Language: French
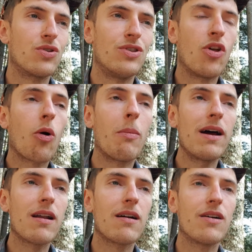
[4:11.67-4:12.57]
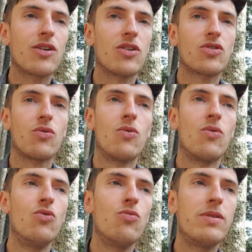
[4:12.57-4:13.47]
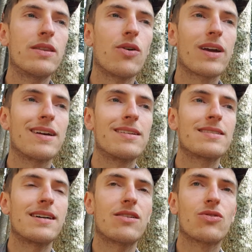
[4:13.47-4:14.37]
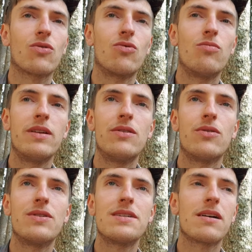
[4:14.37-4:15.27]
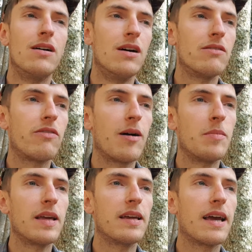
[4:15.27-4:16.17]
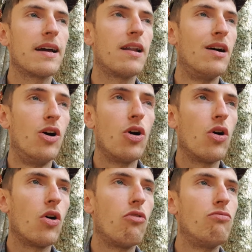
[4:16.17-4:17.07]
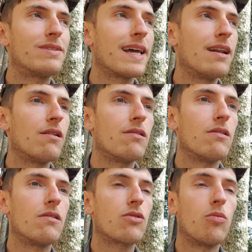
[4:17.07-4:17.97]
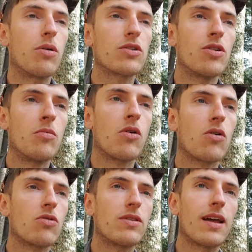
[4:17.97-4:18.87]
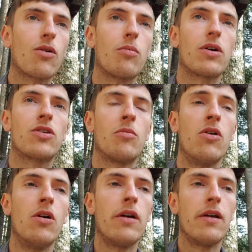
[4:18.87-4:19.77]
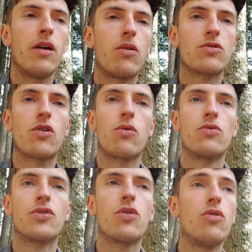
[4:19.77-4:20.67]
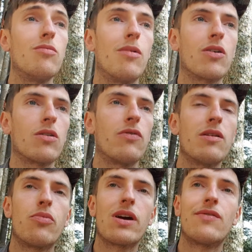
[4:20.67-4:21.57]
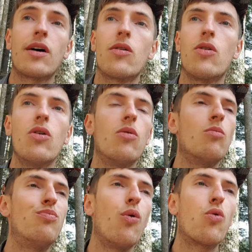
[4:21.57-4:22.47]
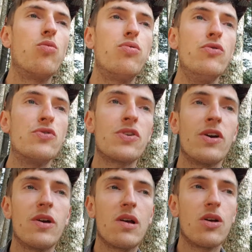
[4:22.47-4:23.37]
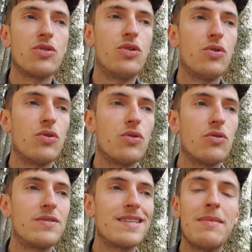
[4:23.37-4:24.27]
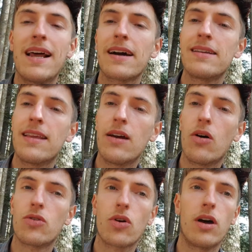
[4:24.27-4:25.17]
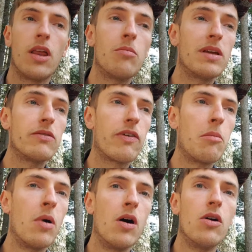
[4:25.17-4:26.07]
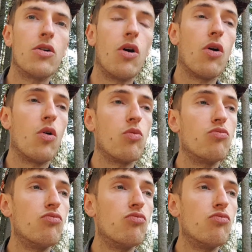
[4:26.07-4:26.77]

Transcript: normale, quand on oublie de regarder ça, quand on oublie de dire femme égale tel comportement, tel comportement, on se rend compte que, encore une fois, il peut y avoir beaucoup plus de similarité entre un homme et une femme, euh,